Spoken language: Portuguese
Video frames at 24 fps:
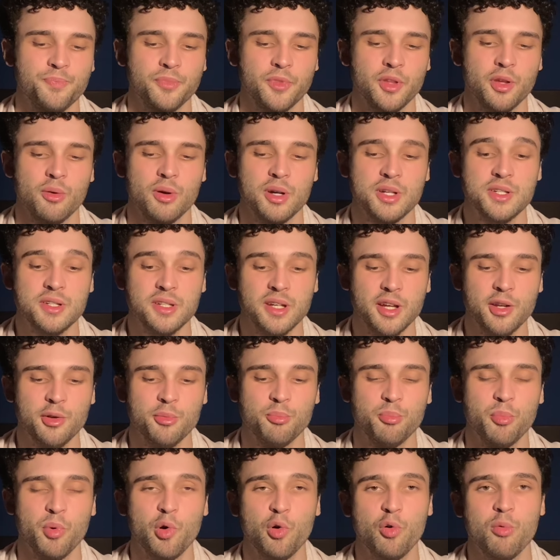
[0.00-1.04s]
Eu achei ele um
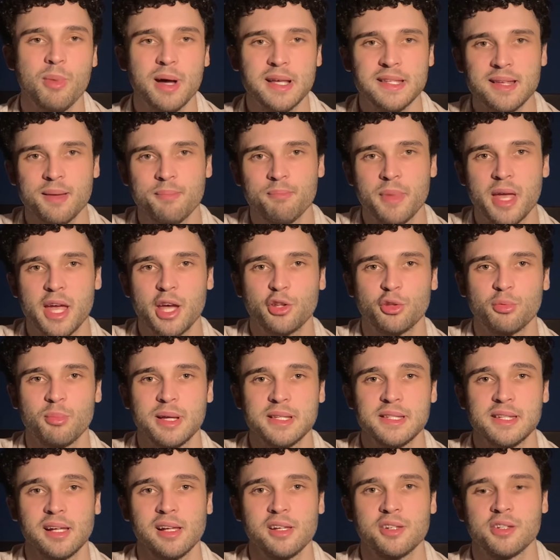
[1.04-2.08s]
pouco mais aberto, mais
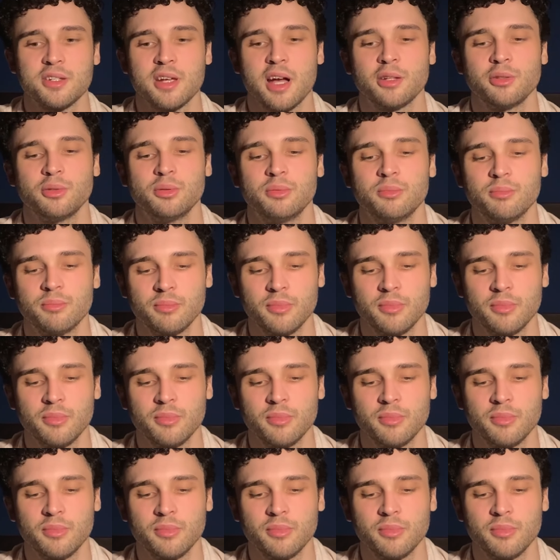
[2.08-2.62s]
arejado.